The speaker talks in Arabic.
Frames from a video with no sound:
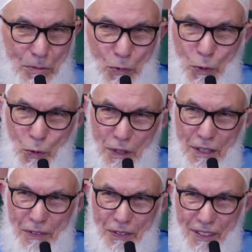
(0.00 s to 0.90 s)

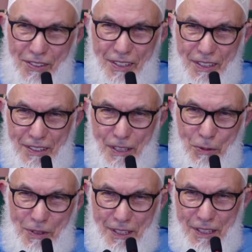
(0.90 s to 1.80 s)
ميولات في الإنسان
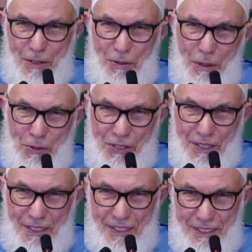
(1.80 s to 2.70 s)
نحو الخير ونحو الشر